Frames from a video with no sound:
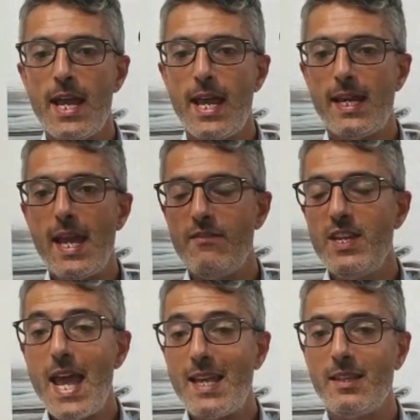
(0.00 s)
ed è
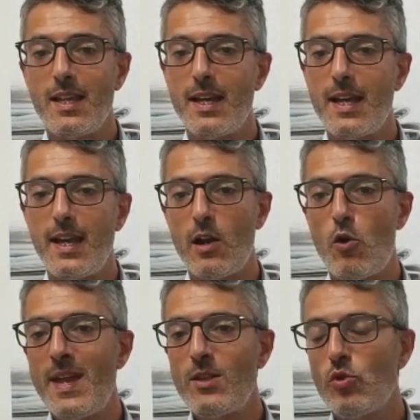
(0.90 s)
evidente che
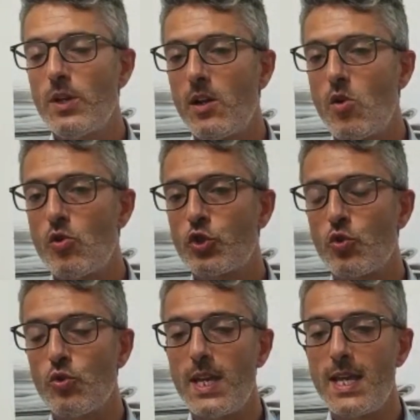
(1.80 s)
l'aumento del
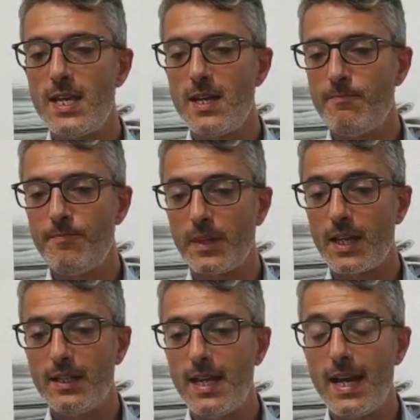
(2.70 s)
costo dei,
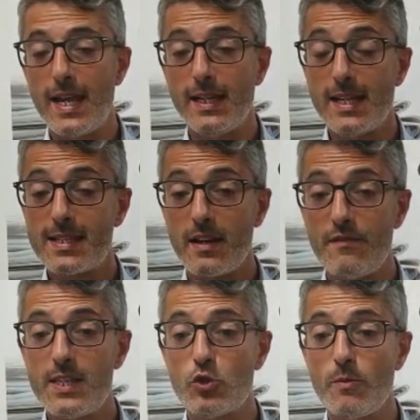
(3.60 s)
mm, del, del,
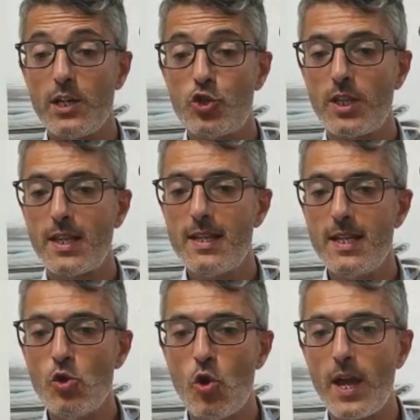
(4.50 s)
servizio per il
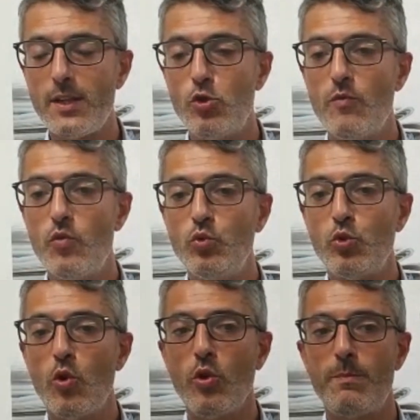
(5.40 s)
cittadino è
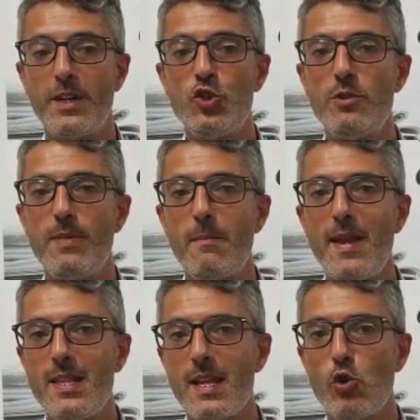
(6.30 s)
dovuto
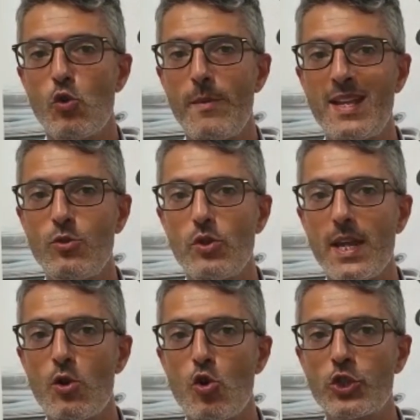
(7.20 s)
principalmente ad un aumento
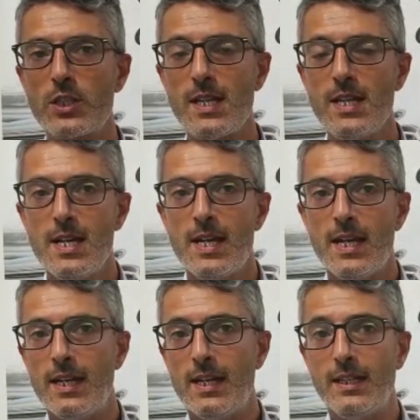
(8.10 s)
dei costi
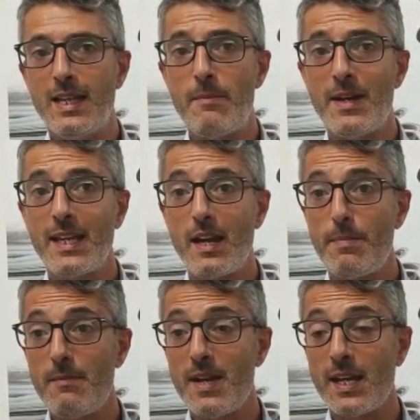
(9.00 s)
eh, delle
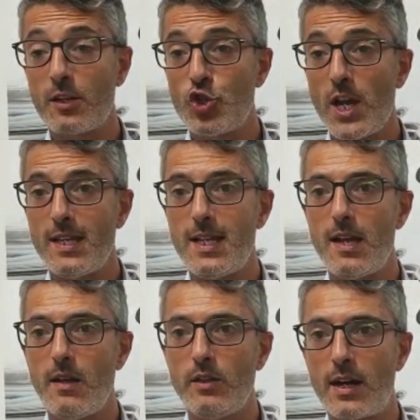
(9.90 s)
materie prime
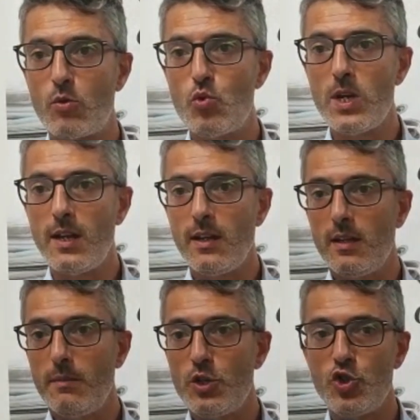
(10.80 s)
energetiche, tra cui
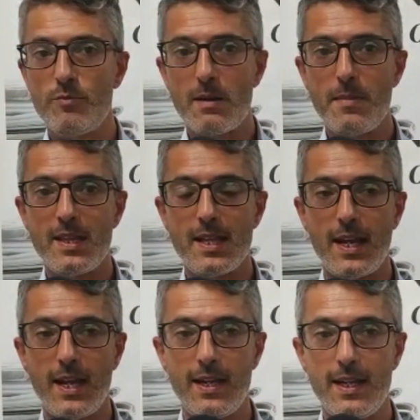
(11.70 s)
eh,
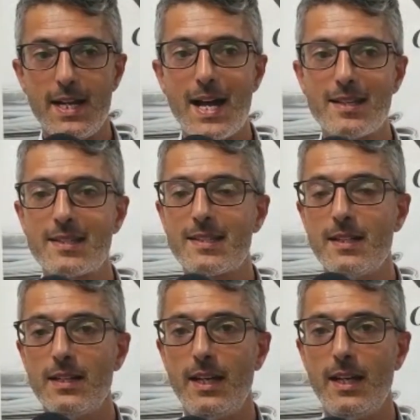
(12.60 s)
principalmente eh, il gas e